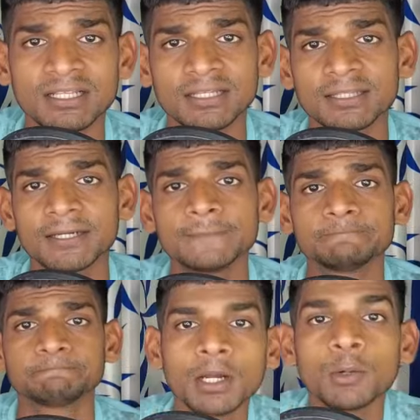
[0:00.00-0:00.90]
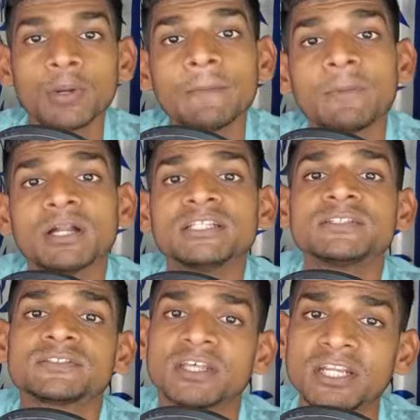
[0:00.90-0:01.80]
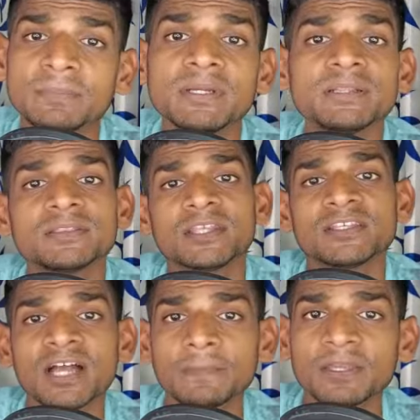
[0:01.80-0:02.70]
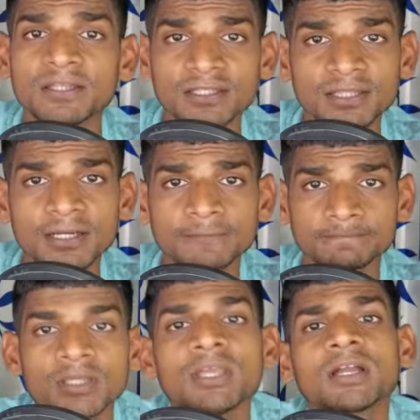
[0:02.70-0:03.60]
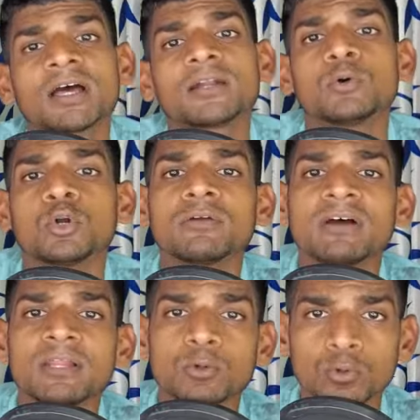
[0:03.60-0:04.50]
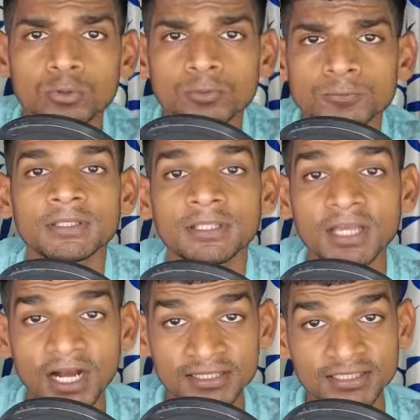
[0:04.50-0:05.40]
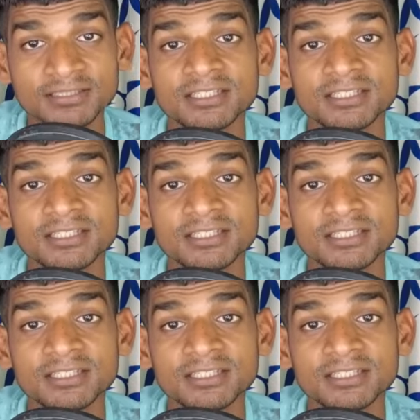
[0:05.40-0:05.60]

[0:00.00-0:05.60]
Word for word: जाता है वह पानी शरीर में तेजाब की अधिकता के कारण होने वाले रोगों की आदर्श